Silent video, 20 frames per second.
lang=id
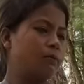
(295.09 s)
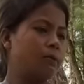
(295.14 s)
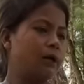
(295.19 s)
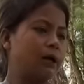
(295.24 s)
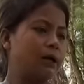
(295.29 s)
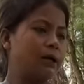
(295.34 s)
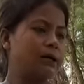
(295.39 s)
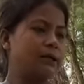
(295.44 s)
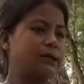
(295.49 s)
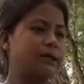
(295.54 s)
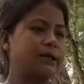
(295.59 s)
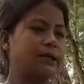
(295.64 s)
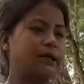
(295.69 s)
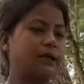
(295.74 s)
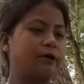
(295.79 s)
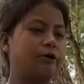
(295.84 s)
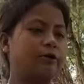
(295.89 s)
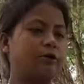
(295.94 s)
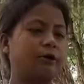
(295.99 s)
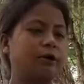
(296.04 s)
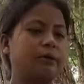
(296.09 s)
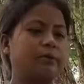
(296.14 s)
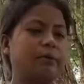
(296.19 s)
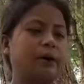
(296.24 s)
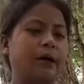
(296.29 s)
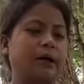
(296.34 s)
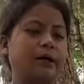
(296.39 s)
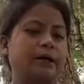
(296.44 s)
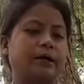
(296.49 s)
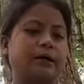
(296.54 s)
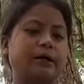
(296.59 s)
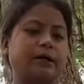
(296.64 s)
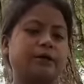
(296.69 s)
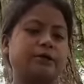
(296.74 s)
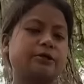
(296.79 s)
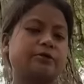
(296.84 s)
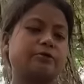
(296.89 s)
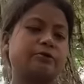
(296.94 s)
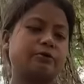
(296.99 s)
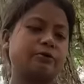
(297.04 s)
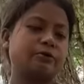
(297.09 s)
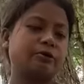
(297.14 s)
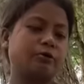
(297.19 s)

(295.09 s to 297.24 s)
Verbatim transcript: bala se ki don ki ba yeng as yo